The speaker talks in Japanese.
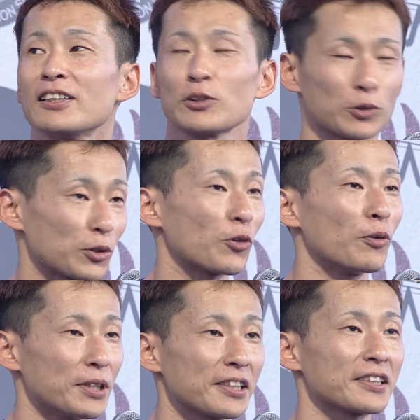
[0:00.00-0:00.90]
ちょっとそこ
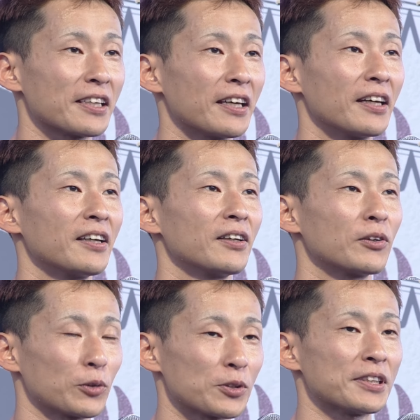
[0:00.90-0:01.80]
を目指して
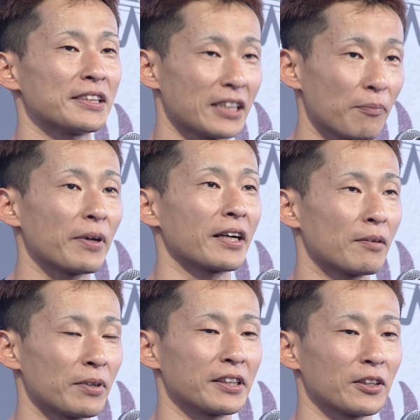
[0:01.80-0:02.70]
今年精一杯
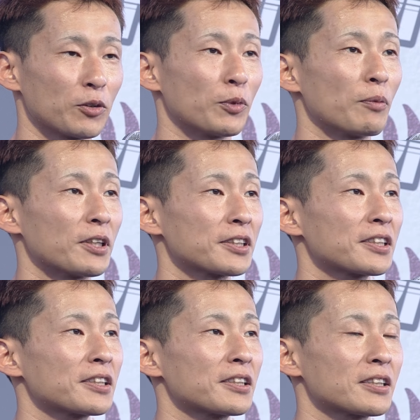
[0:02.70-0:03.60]
頑張りたいと思いま
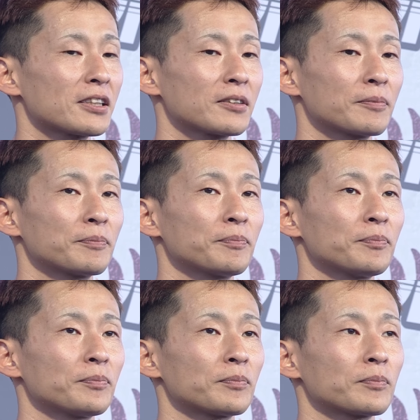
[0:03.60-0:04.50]
すじゃあ今年
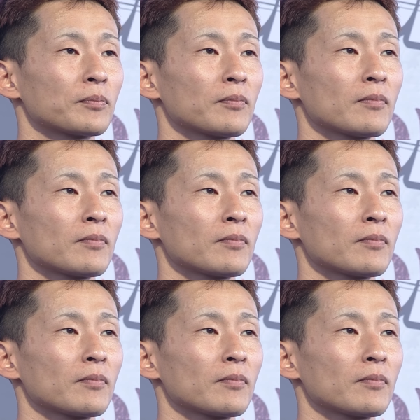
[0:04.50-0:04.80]
はこれからま